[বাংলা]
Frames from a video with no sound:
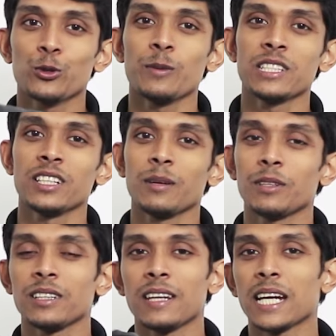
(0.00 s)
প্রথমে যেটি
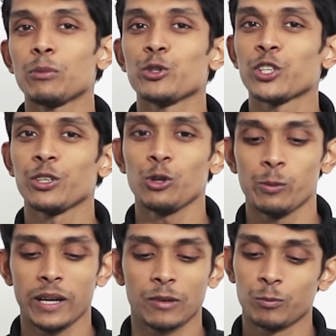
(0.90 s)
আপনাদের দেখাবো সেটি হলো
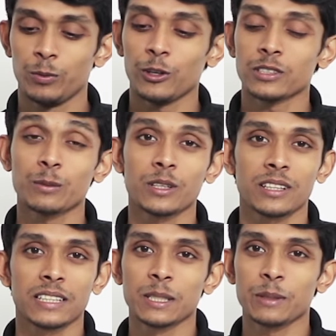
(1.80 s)
ব্যাগ ভিওয়ার্স আপনারা
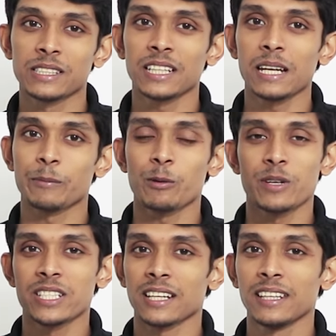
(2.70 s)
দেখতে পাচ্ছেন
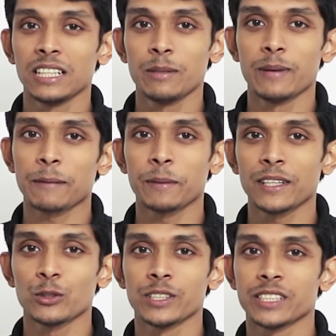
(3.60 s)
ল্যাপটপটির সাথে একটি ব্যাকপ্যাক
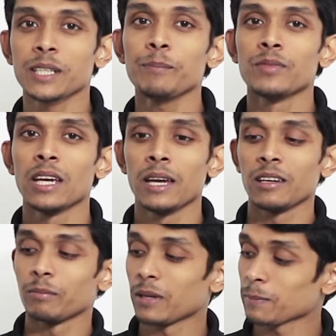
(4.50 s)
রয়েছে
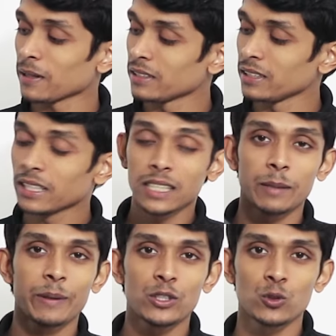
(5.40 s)
ব্যাকপ্যাকটি দেখতে
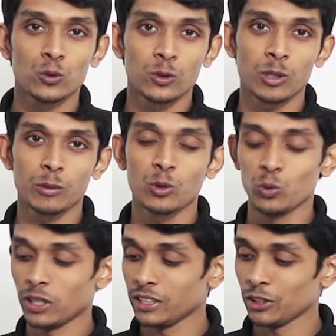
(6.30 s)
বেশ সুন্দর এবং
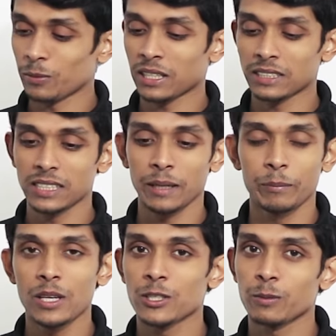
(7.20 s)
কোয়ালিটি আমার কাছে
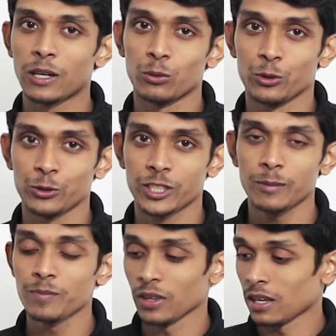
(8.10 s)
বেশ ভালো মনে হচ্ছে
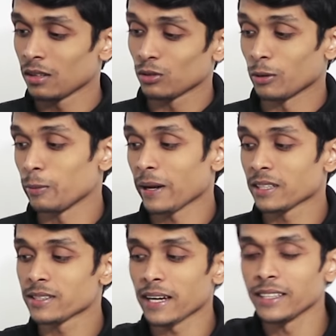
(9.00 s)
তো আমি
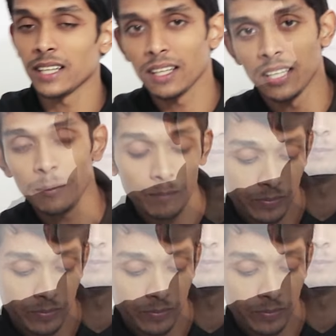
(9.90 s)
ব্যাগটি সাইডে রাখি